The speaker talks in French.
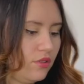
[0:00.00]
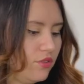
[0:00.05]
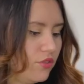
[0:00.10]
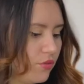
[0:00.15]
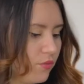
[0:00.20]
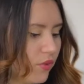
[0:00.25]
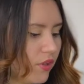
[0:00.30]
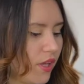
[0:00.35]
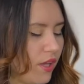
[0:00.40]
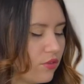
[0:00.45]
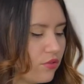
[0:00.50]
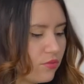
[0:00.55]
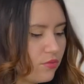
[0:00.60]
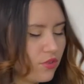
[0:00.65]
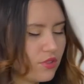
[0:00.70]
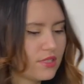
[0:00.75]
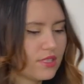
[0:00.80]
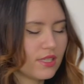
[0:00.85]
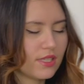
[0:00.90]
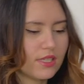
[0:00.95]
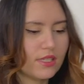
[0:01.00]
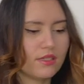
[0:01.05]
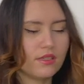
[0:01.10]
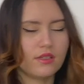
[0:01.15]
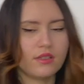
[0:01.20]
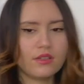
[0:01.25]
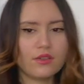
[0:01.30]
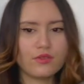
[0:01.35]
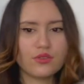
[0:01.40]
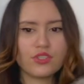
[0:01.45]
Tu montres à tout le monde c'est qui
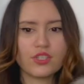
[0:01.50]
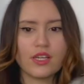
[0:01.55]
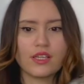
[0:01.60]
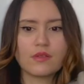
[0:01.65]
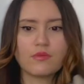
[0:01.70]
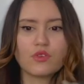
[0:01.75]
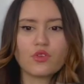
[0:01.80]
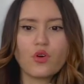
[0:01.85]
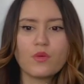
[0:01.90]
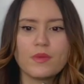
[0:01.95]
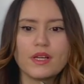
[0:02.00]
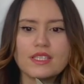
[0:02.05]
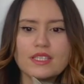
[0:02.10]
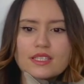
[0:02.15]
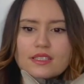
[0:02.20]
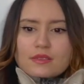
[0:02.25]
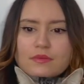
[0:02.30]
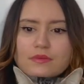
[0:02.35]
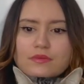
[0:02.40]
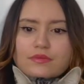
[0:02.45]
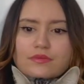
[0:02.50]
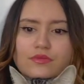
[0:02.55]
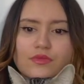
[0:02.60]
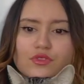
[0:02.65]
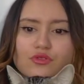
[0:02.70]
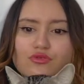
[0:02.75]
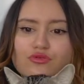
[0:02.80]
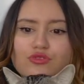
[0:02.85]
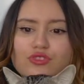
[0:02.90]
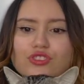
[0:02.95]
le me traumatisme
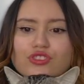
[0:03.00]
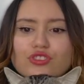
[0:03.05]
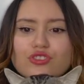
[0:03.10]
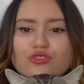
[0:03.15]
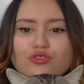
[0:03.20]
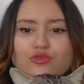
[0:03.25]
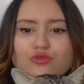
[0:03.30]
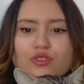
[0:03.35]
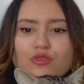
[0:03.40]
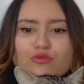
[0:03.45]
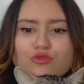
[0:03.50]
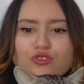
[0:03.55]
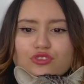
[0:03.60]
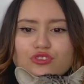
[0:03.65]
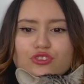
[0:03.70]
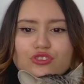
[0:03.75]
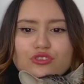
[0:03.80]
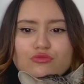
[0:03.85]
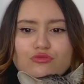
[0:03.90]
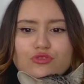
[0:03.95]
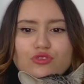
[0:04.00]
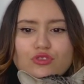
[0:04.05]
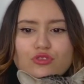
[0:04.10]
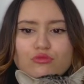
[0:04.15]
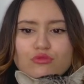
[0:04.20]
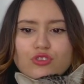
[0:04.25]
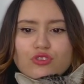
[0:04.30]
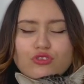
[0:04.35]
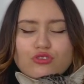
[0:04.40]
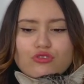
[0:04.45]
oui c'est toi, moi, je trop
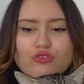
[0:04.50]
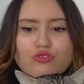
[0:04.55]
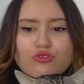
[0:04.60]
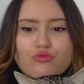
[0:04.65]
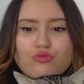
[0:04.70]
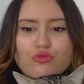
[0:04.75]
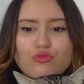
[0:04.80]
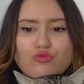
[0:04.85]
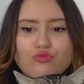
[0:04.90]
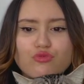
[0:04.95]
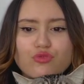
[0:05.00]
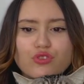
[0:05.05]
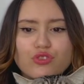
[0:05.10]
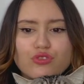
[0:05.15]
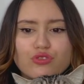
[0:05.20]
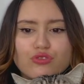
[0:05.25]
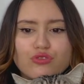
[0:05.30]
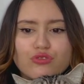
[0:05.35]
mais oui.